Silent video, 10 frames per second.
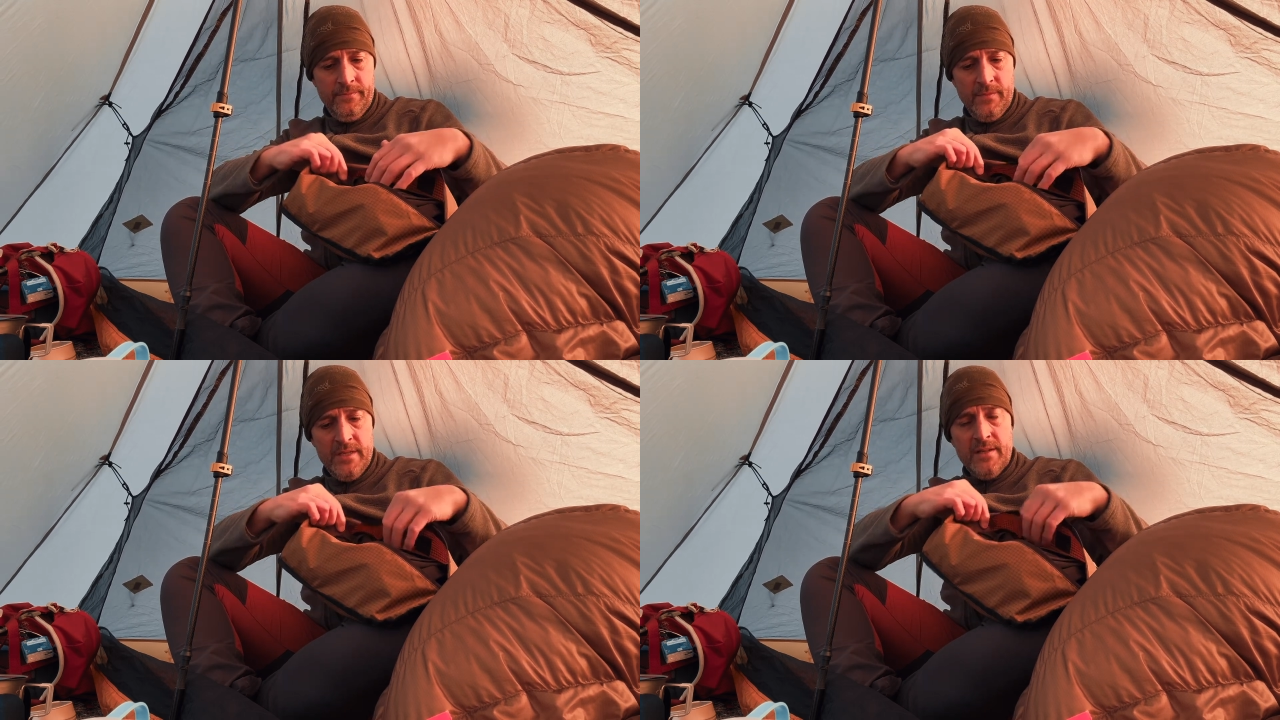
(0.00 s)

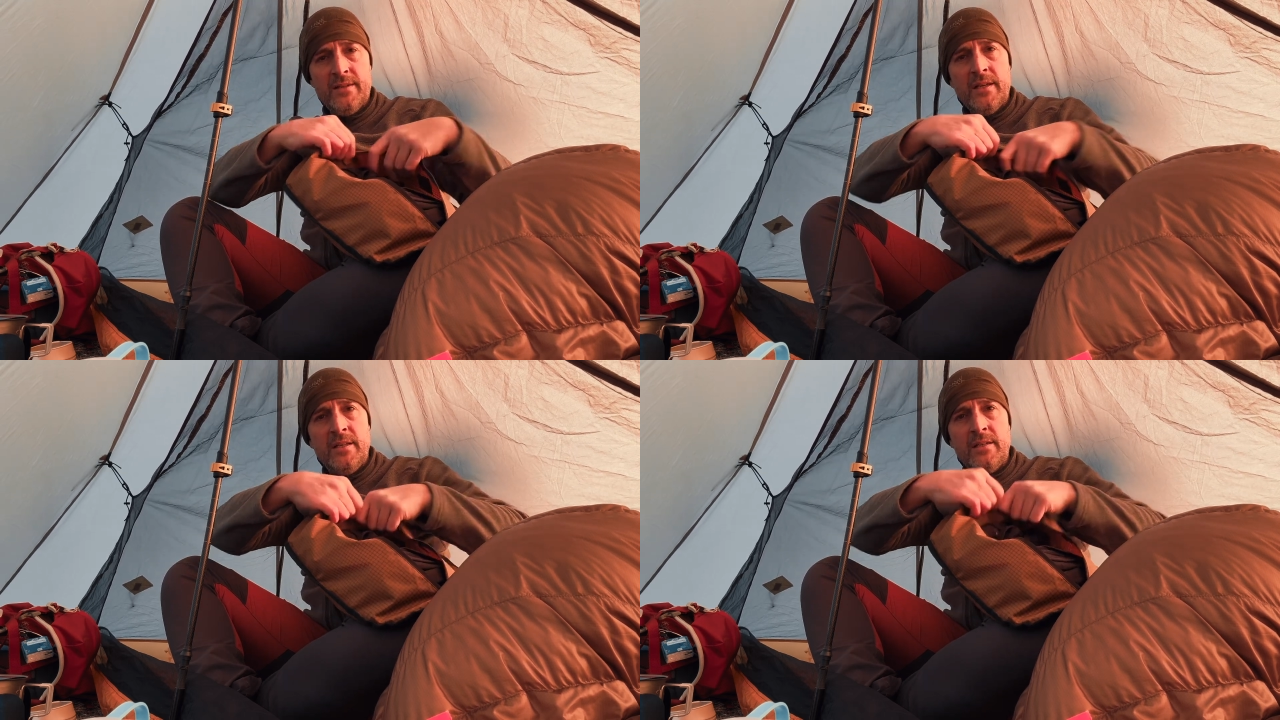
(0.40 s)
Et c'est un
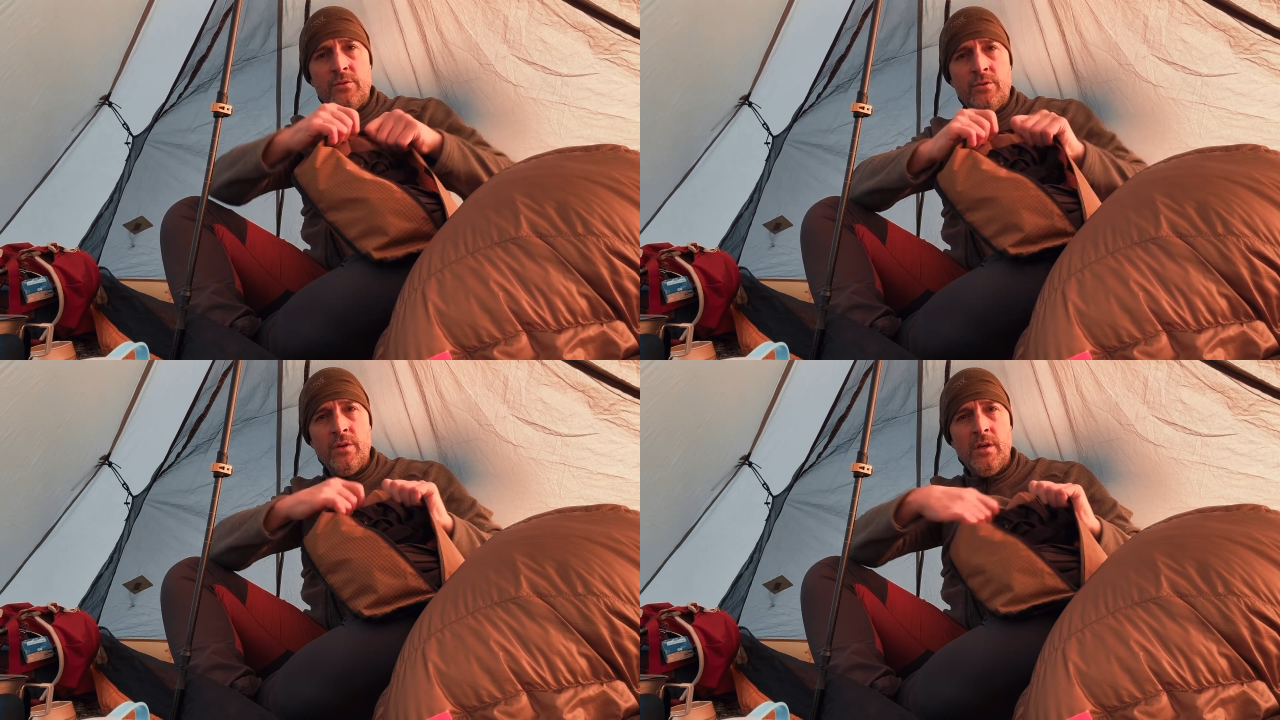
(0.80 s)
sac qui
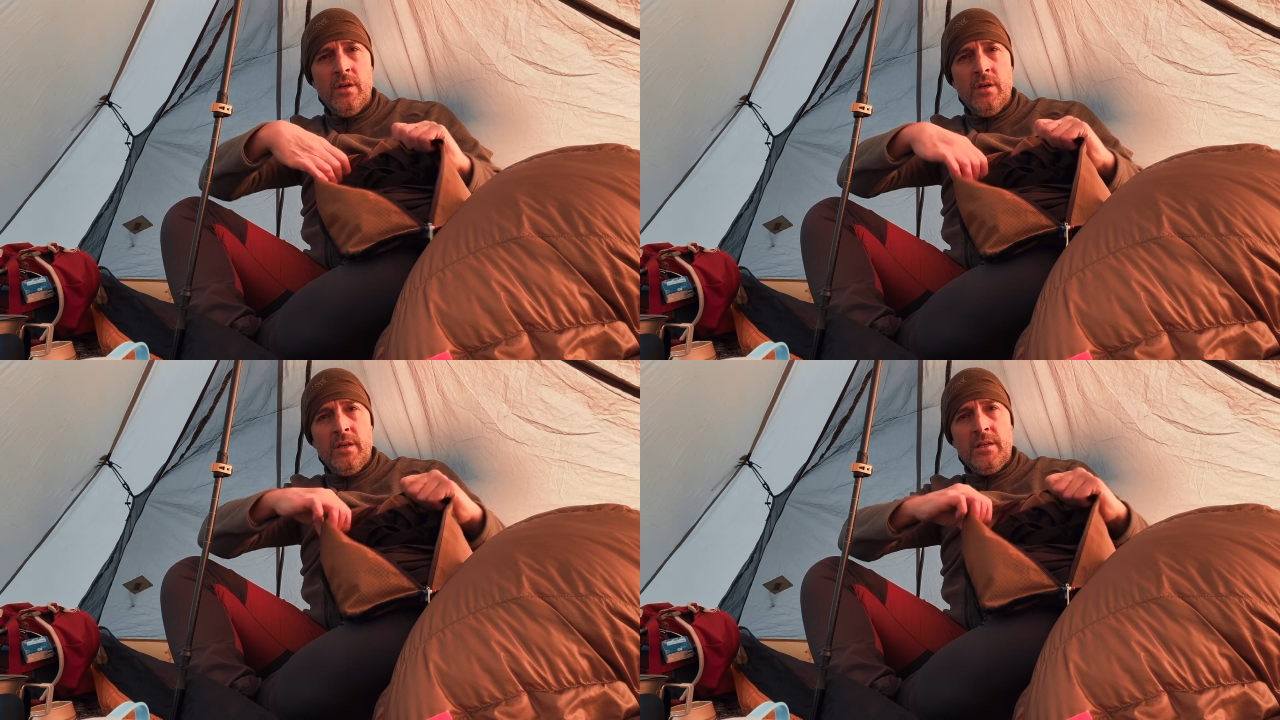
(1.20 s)
se,
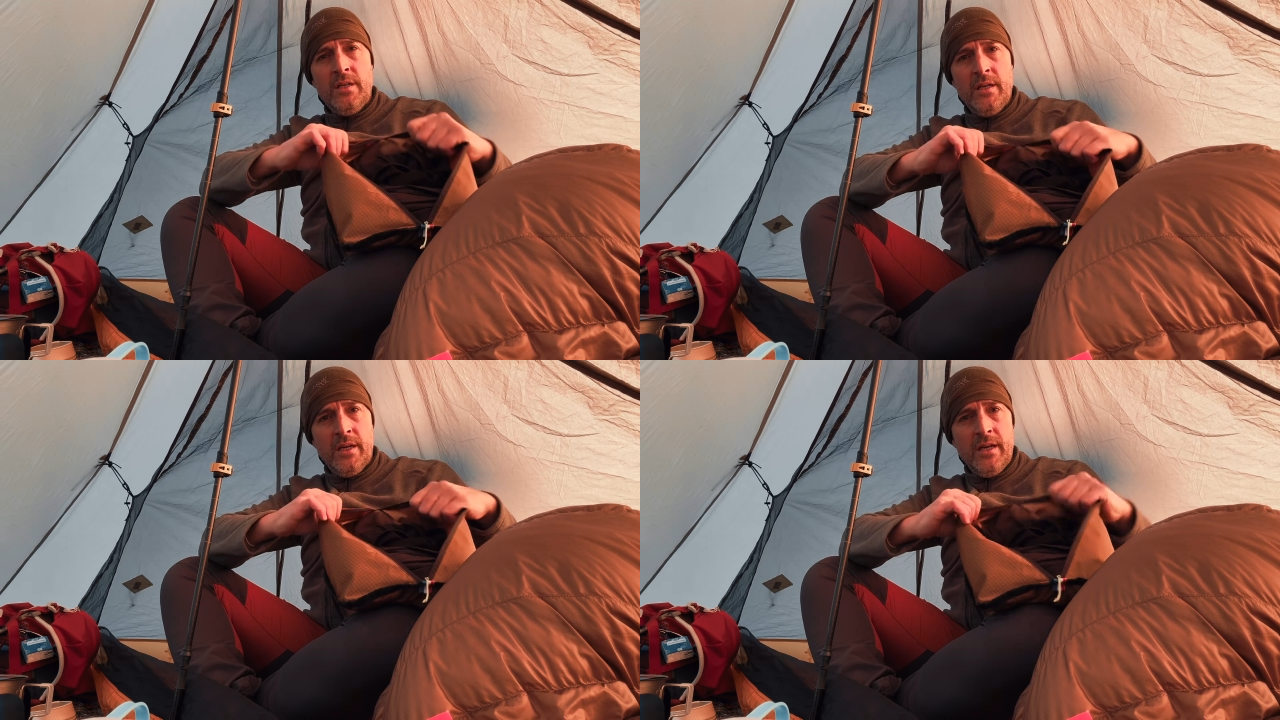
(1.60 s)

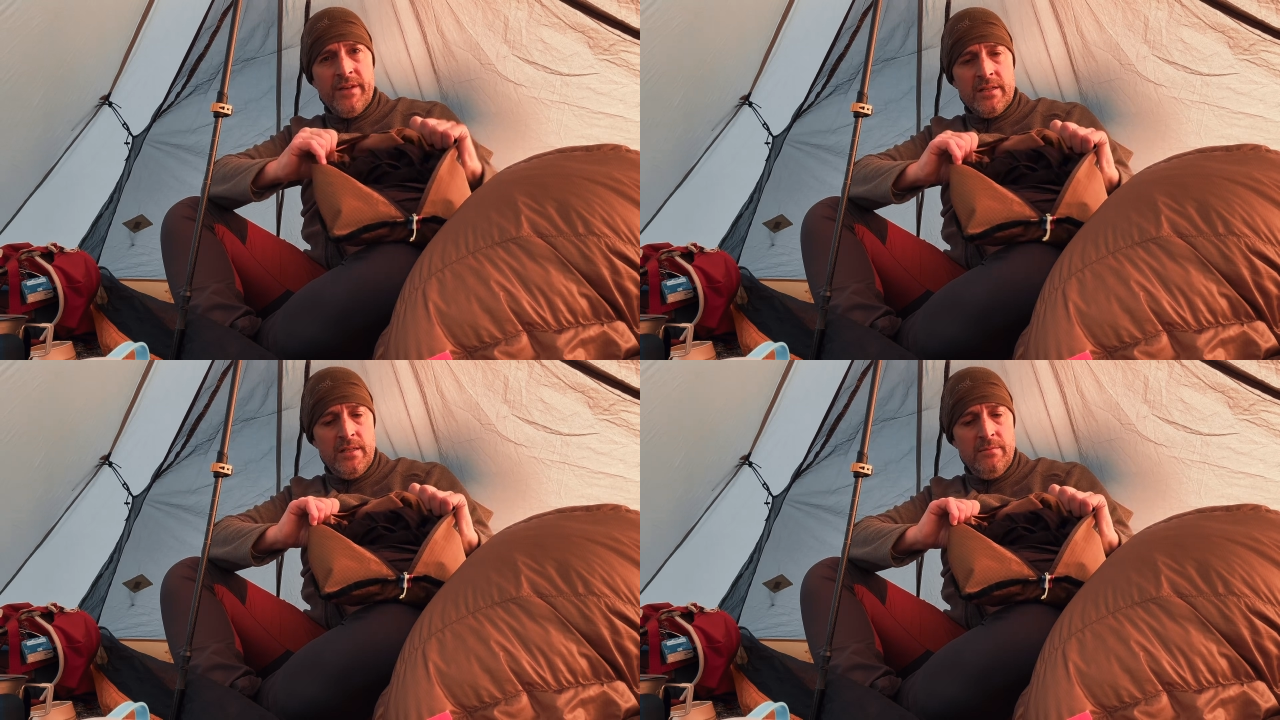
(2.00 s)
qui est
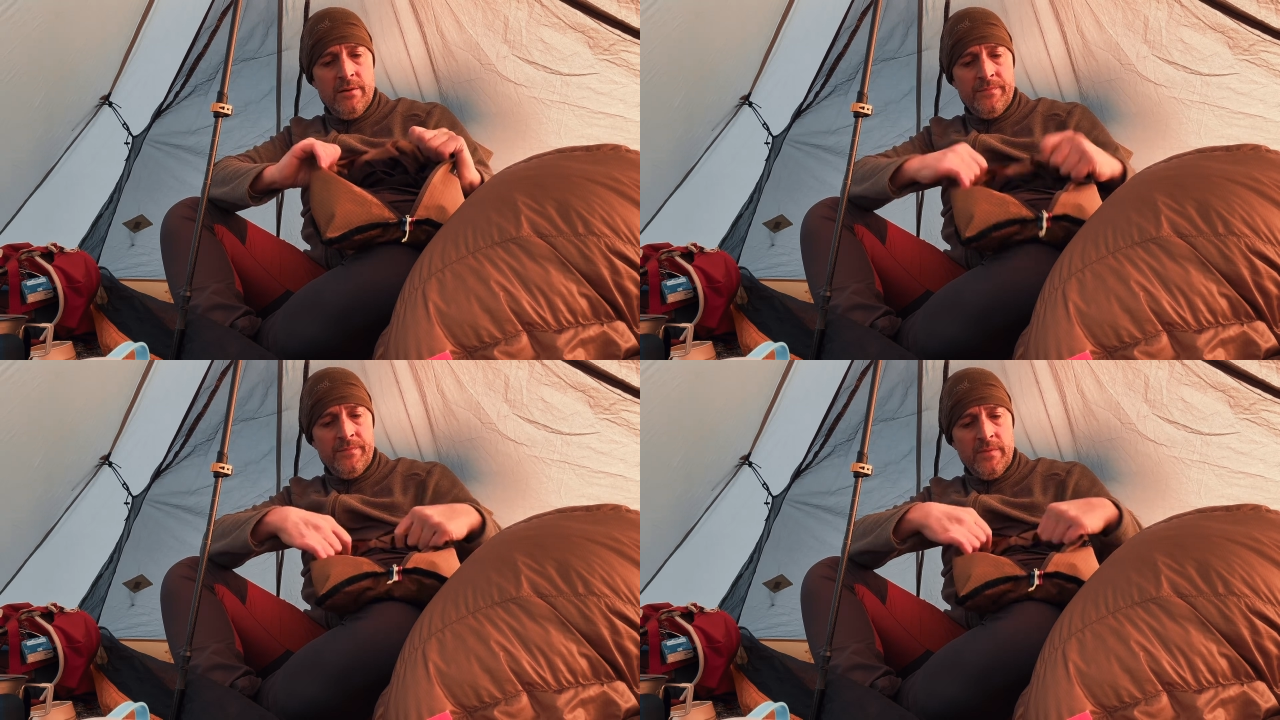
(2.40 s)
réversible.